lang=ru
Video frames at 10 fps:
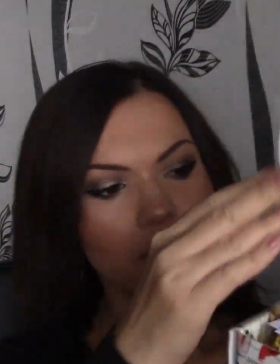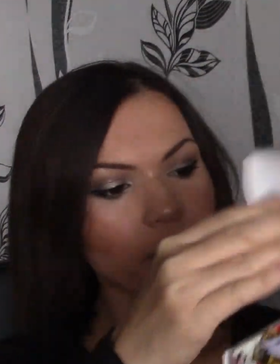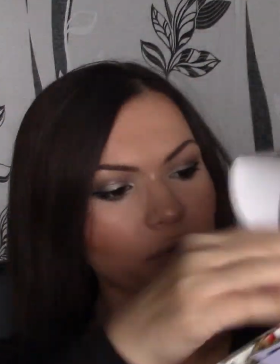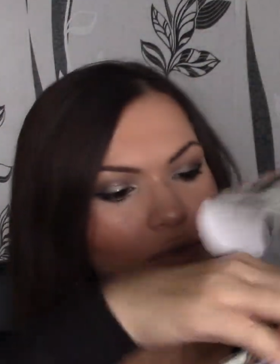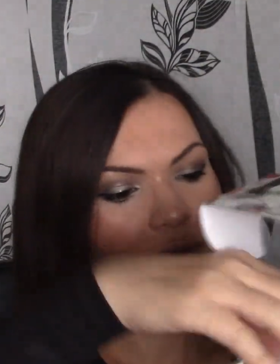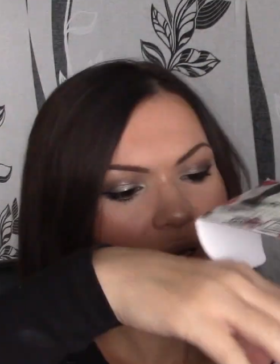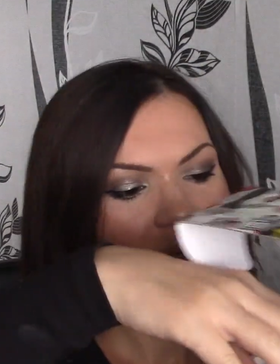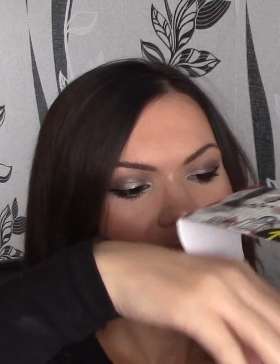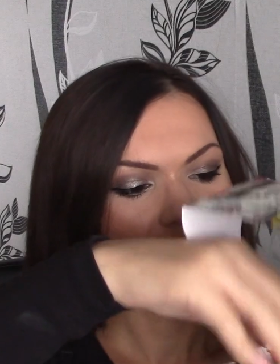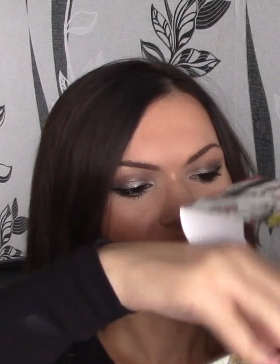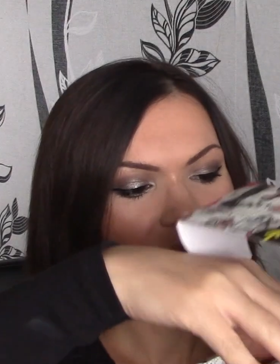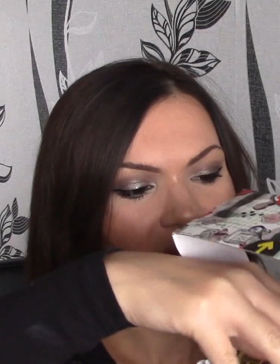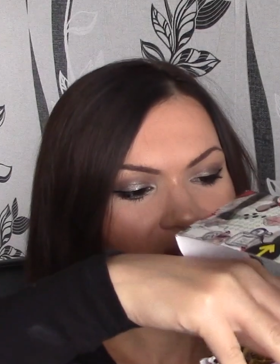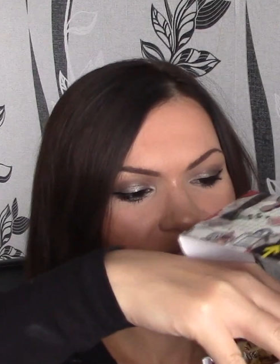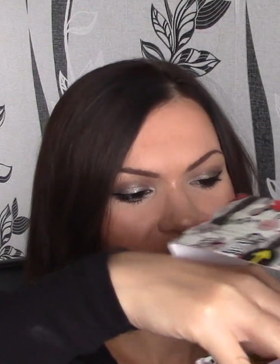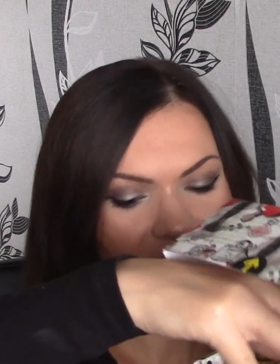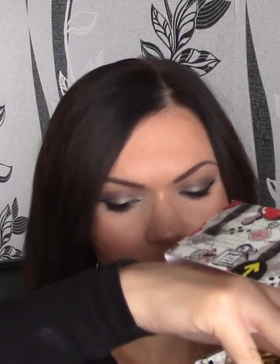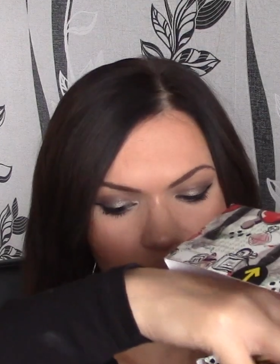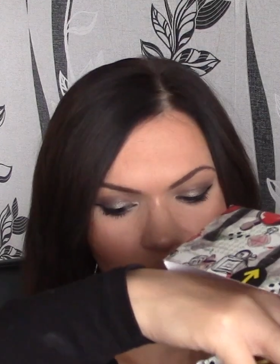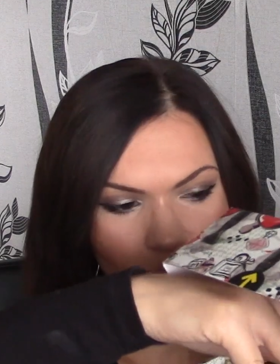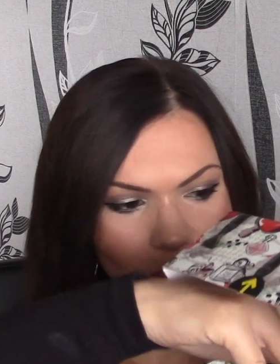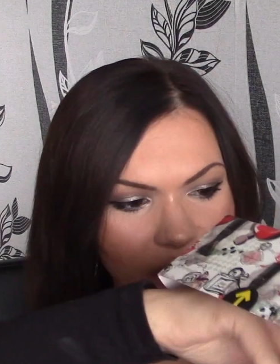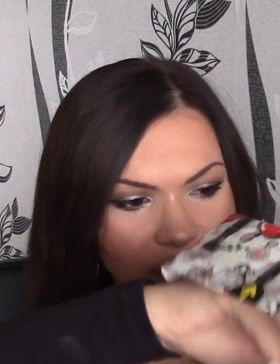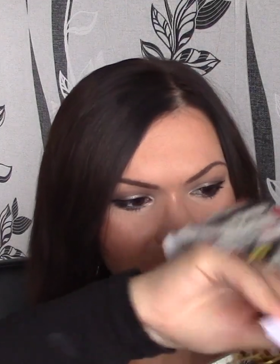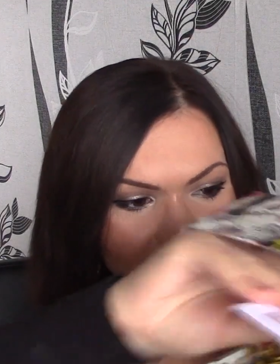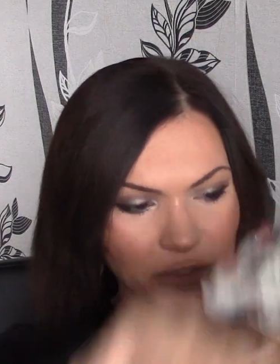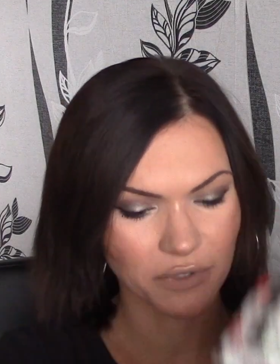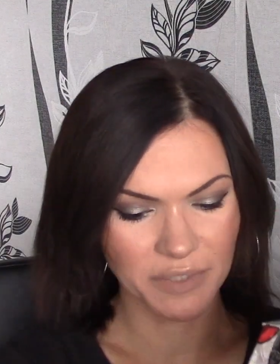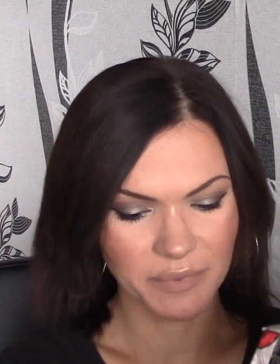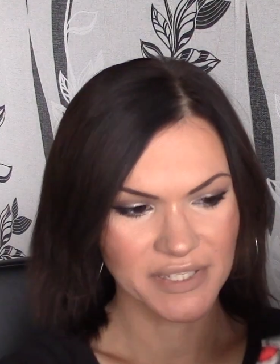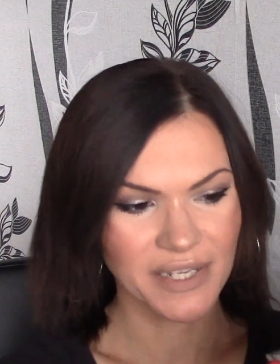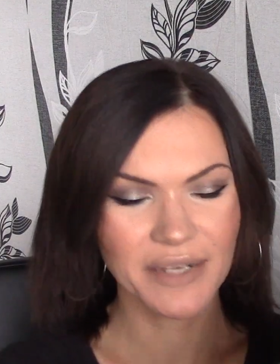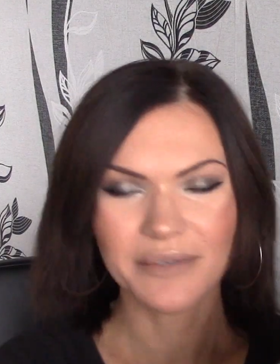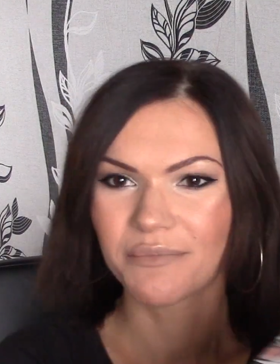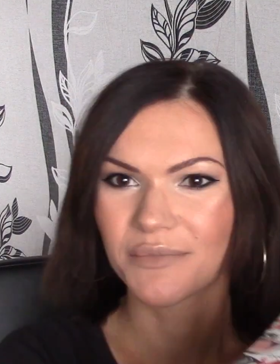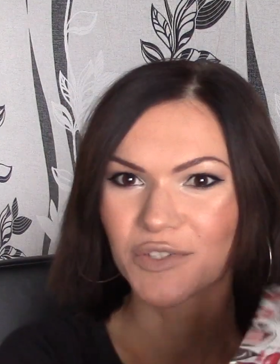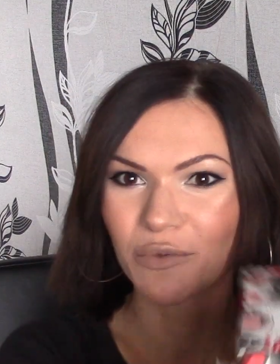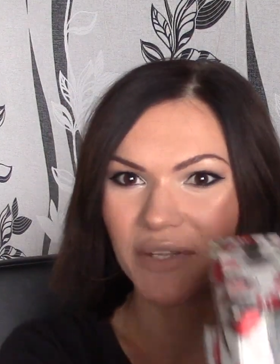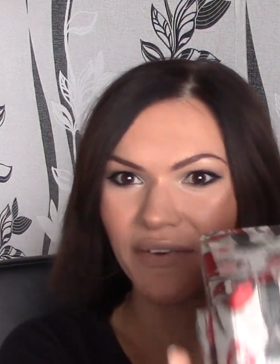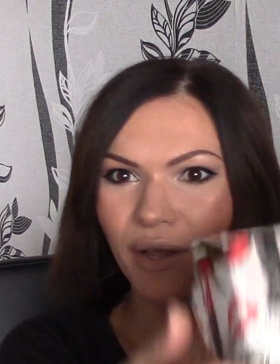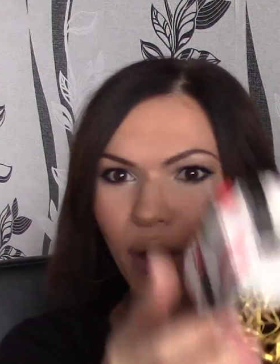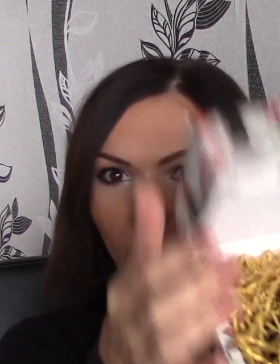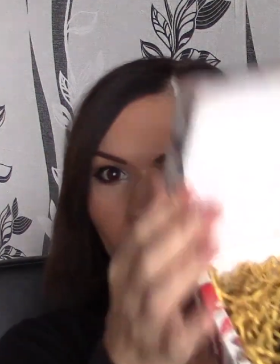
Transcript: Ой, тут вкладыши про то средство, которое они прислали. Дубль 2.